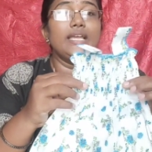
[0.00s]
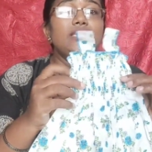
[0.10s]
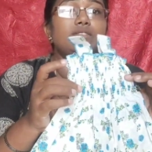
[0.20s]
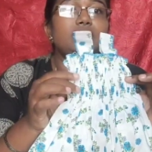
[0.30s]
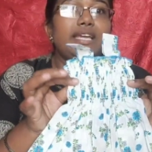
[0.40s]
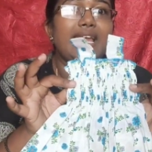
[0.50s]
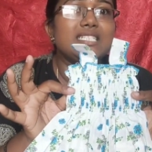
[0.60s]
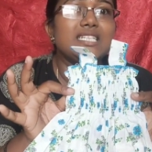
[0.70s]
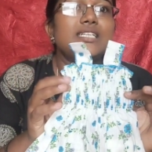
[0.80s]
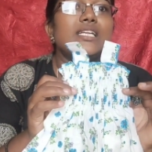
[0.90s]
இது வந்து
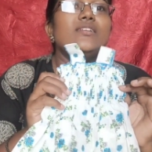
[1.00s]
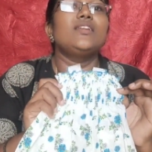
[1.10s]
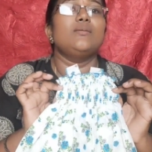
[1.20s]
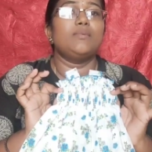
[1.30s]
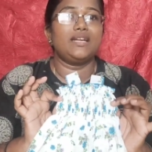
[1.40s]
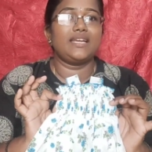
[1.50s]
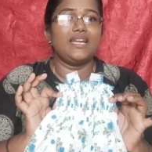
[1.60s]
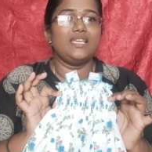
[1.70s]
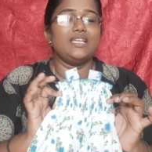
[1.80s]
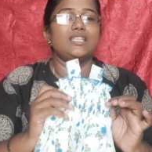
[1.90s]
கேஷ் ஆன் டெலிவரி நம்மக்கிட்ட
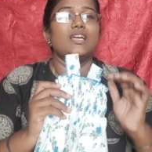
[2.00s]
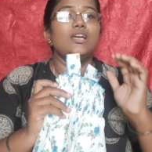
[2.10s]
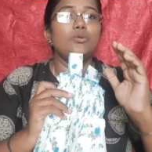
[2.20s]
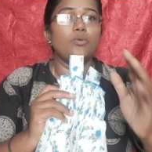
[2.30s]
கிடையாதுங்க